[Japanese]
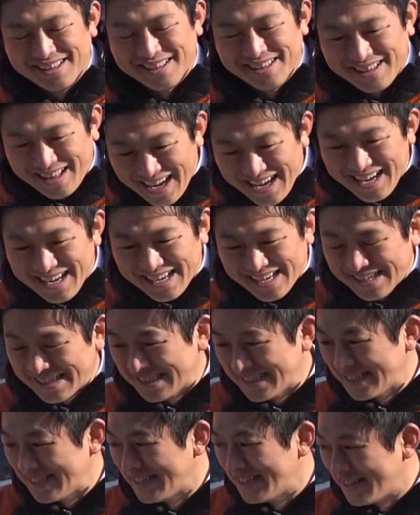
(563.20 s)
ね、
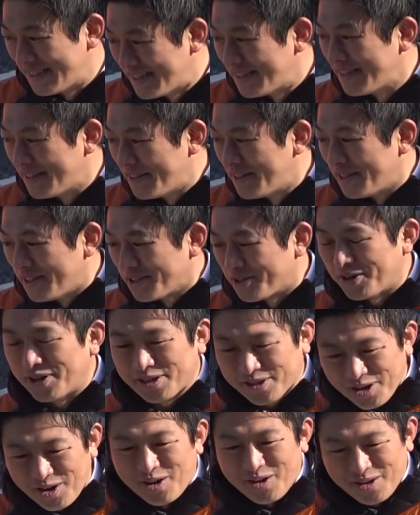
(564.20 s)
それ
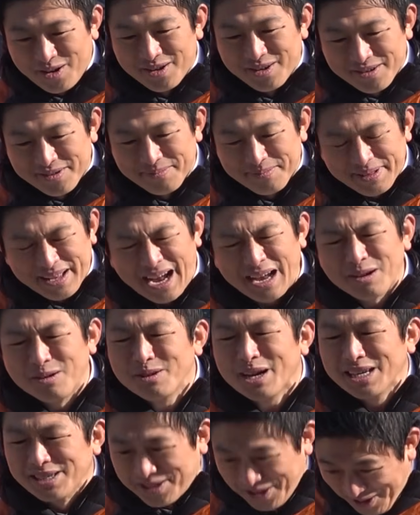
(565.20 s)
と外
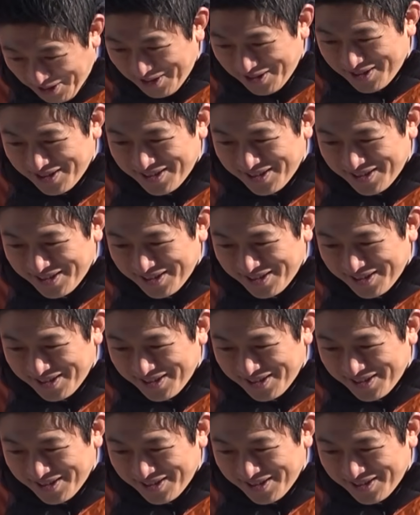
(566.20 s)
国なんですよ、